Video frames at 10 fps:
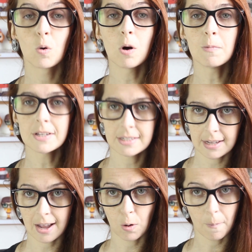Como
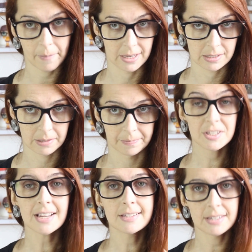assim recompensa?
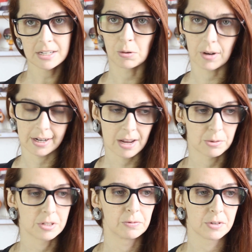Você assina o
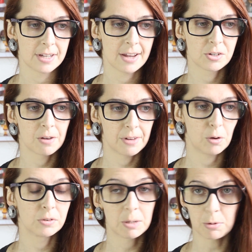canal, se você resolve
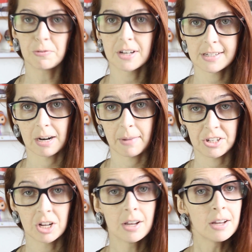contribuir
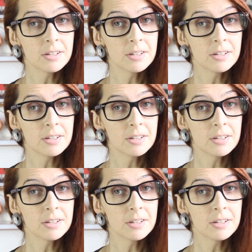financeiramente,